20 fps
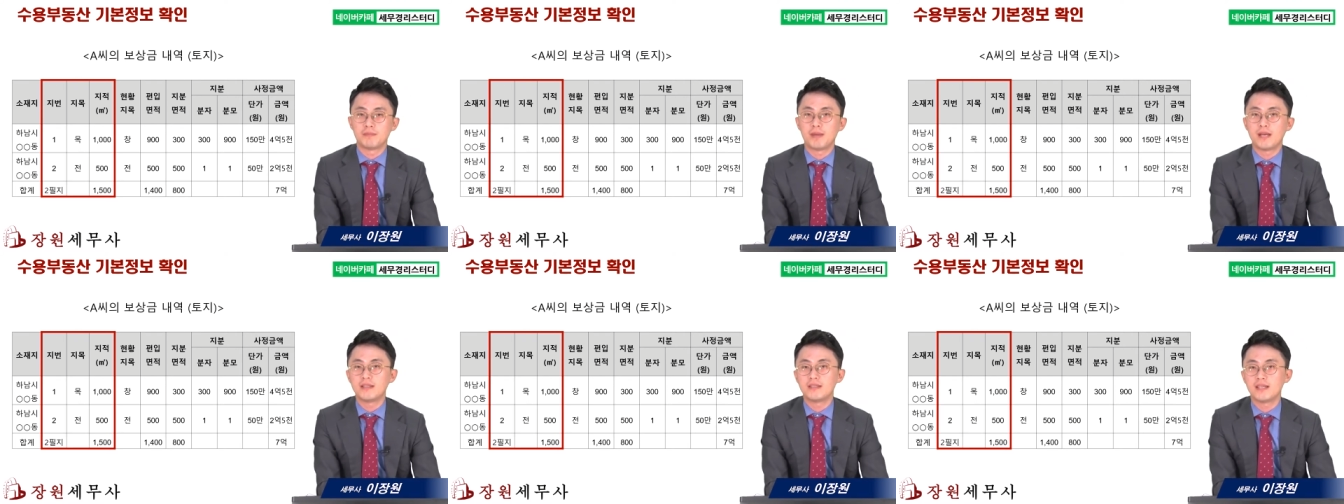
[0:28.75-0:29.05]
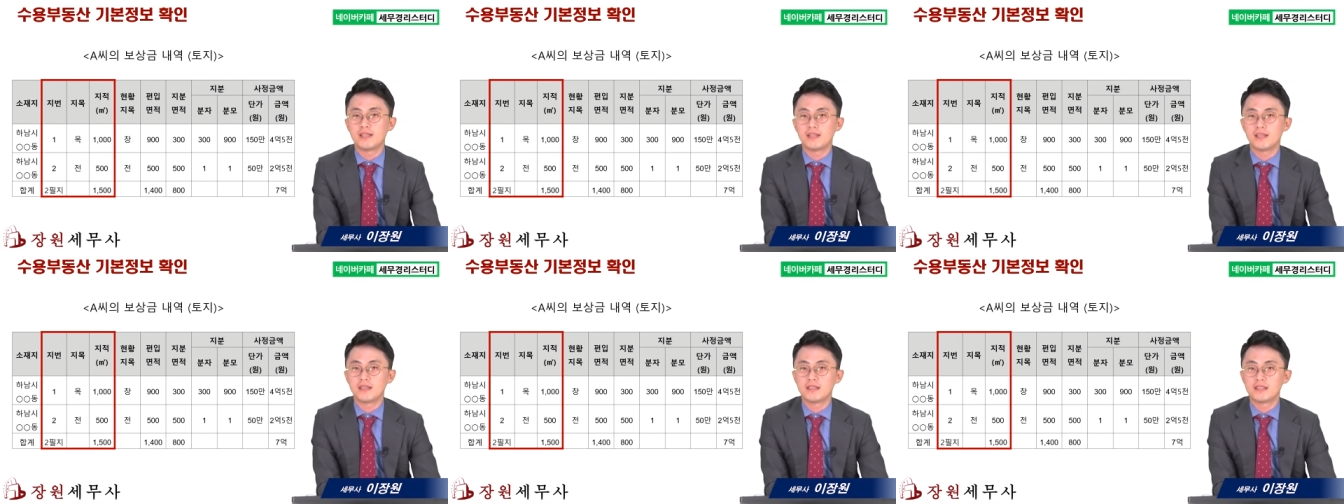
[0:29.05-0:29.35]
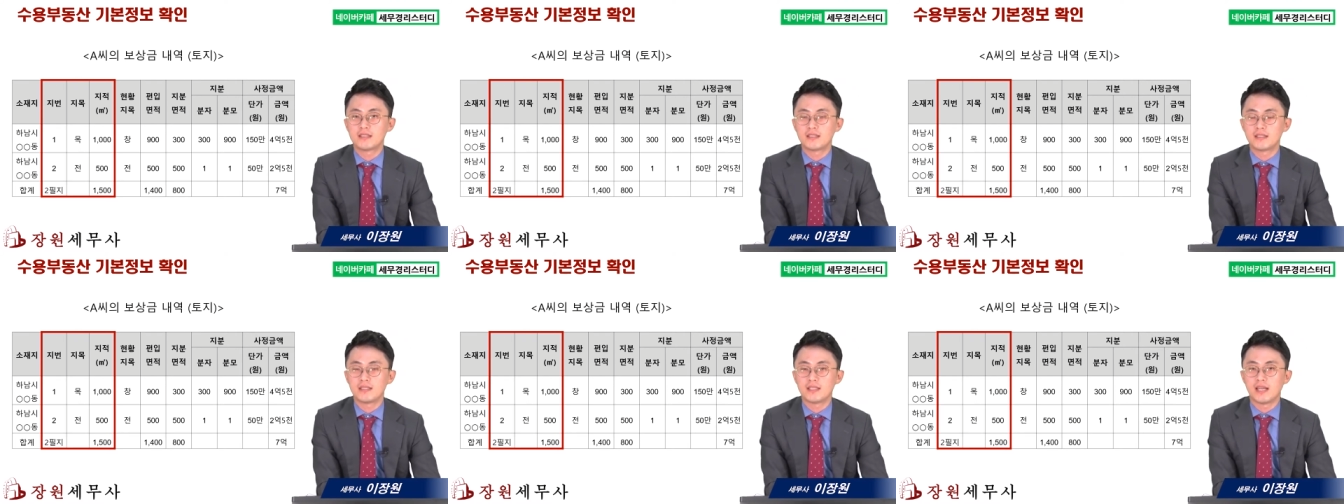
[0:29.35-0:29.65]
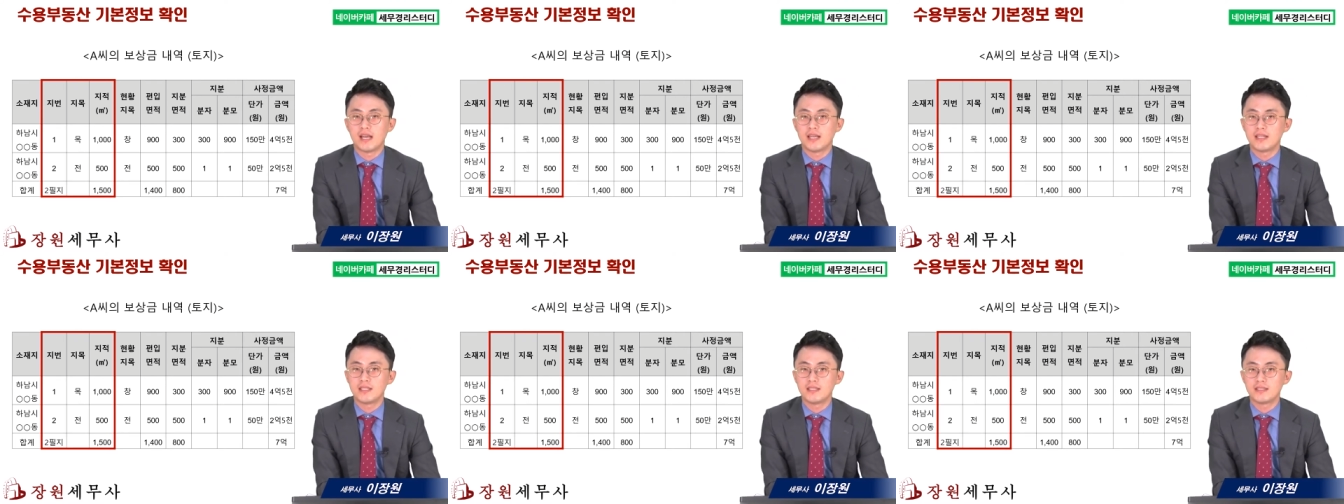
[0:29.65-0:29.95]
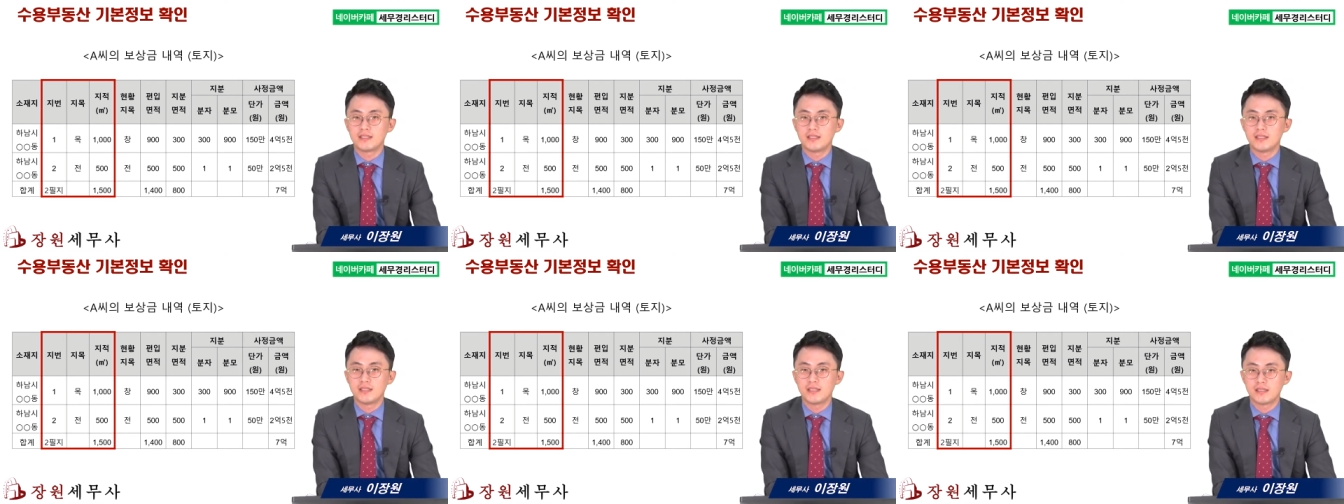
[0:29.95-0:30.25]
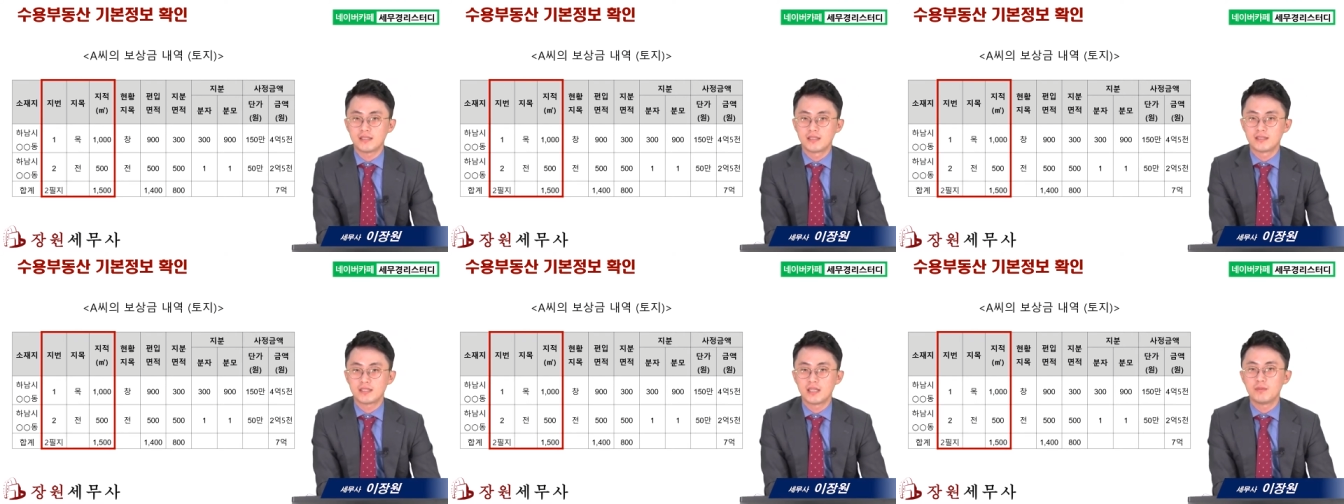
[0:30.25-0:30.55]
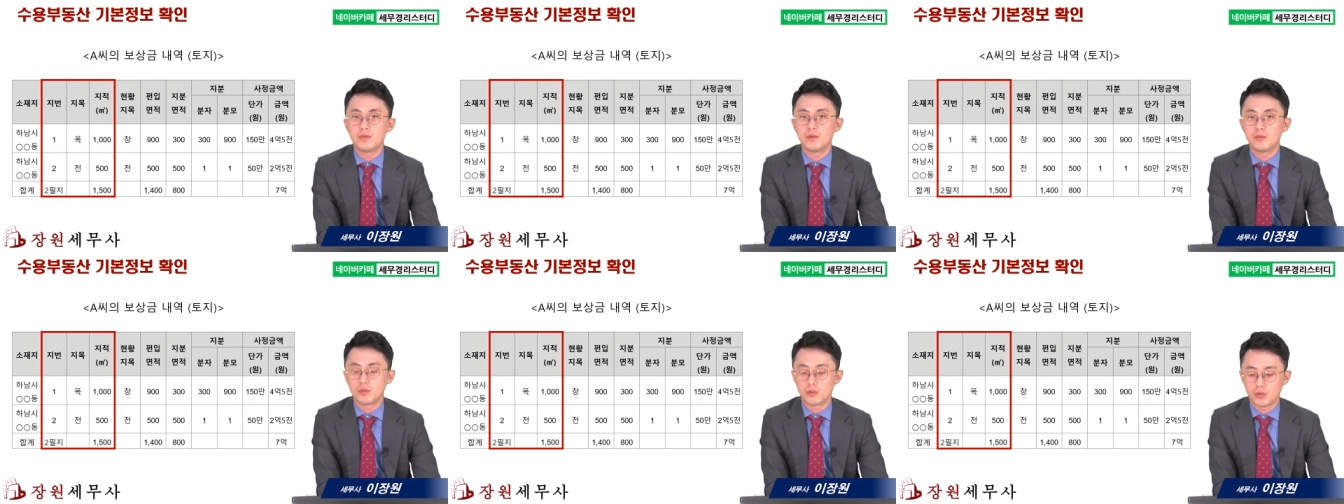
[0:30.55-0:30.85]
판단할지 하나씩
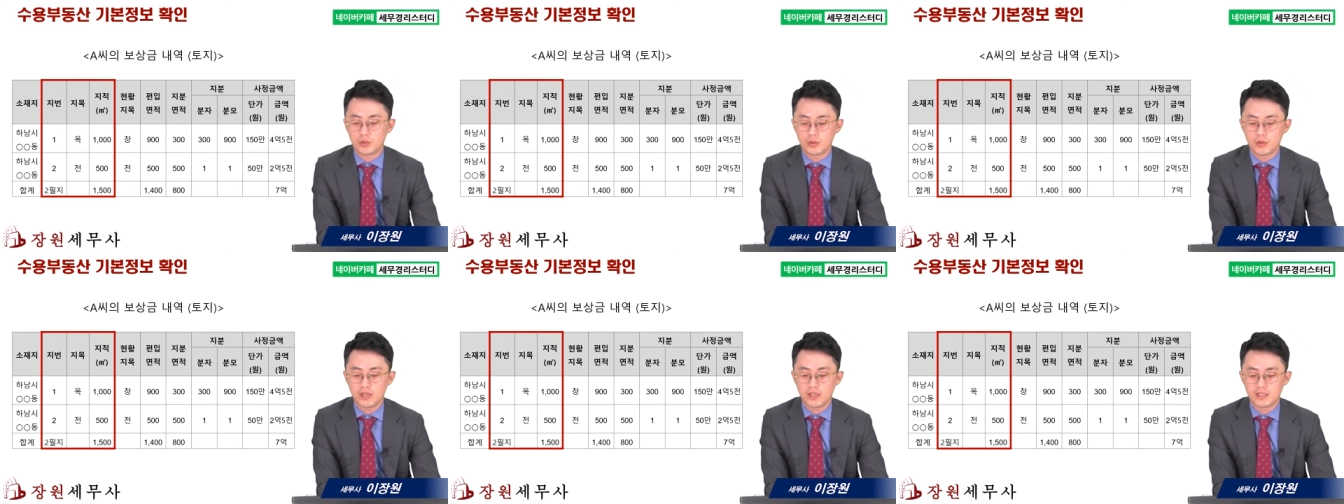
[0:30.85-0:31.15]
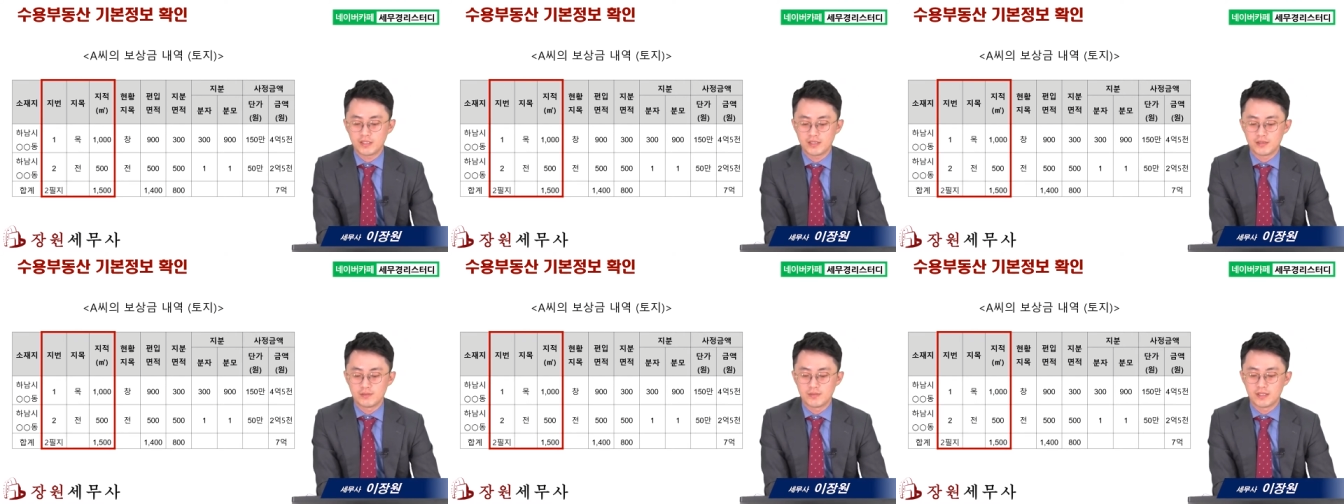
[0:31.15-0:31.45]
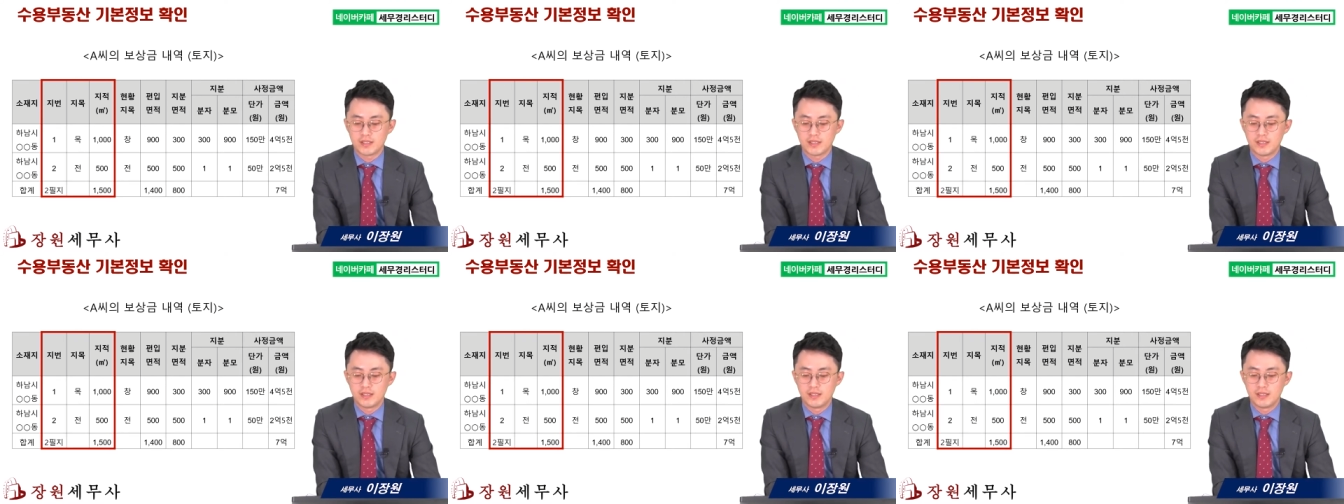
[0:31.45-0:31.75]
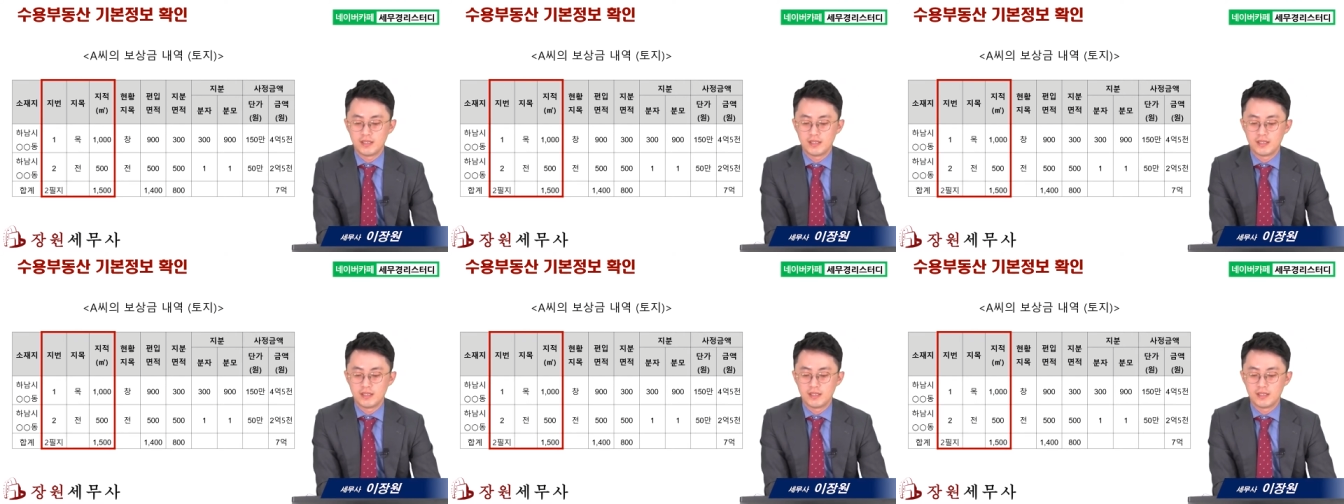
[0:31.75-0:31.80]
살펴보도록 하겠습니다.